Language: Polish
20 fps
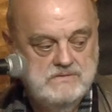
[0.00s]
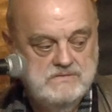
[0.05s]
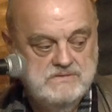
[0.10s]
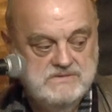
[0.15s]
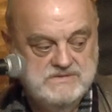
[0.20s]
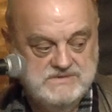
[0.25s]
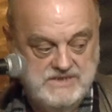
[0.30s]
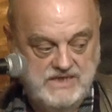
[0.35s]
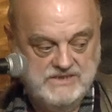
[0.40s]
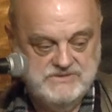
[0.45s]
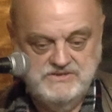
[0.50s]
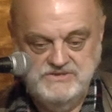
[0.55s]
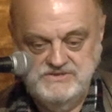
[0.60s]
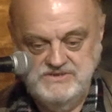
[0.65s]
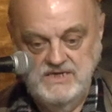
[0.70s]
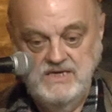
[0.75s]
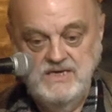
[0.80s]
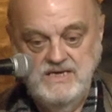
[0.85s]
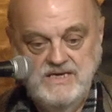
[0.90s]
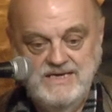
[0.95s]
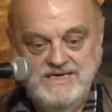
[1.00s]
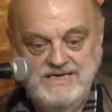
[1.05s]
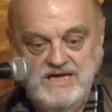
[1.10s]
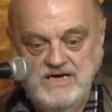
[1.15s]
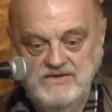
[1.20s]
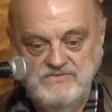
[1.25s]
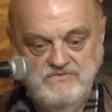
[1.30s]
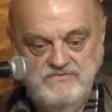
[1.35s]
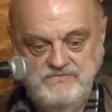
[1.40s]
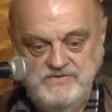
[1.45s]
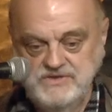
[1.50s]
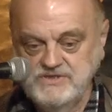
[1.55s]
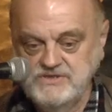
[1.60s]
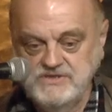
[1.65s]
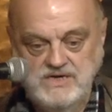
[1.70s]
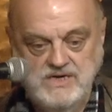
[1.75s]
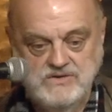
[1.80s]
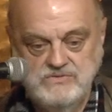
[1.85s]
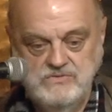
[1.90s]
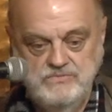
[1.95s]
Znaczy się
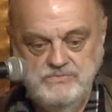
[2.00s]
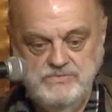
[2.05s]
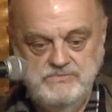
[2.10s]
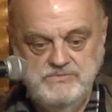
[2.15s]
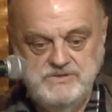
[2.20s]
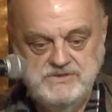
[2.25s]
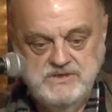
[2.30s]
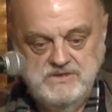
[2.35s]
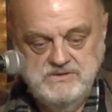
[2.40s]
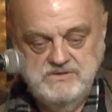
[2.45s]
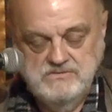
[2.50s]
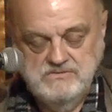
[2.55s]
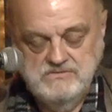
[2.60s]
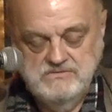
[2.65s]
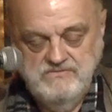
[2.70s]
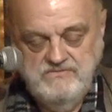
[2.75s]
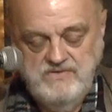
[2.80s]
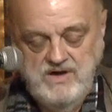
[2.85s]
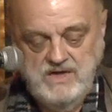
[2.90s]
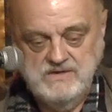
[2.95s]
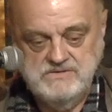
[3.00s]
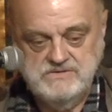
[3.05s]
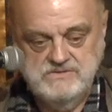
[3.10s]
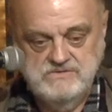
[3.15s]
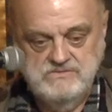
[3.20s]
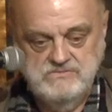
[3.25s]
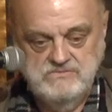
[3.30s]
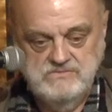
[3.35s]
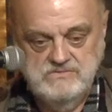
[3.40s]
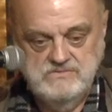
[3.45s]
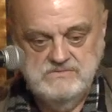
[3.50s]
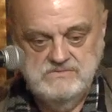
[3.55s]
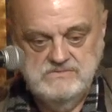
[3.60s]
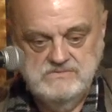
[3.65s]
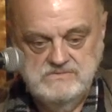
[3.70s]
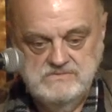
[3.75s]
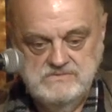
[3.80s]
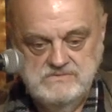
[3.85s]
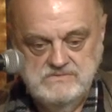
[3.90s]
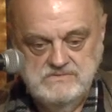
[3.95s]
Jadwiszka, to bym się nie odważył.
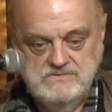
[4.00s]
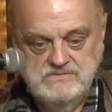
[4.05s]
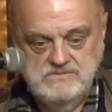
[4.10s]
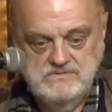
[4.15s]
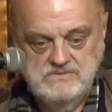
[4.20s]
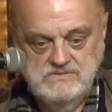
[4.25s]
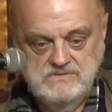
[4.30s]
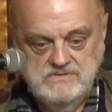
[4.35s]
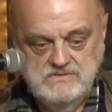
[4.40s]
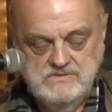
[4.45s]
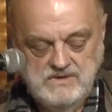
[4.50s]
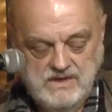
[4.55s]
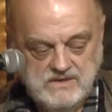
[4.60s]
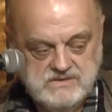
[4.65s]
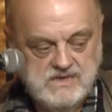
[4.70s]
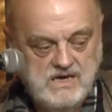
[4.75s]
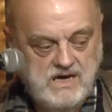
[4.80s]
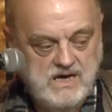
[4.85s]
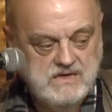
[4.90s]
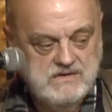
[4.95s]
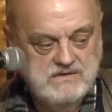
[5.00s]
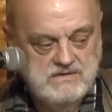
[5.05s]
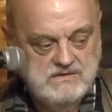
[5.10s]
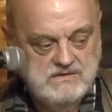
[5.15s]
A tak,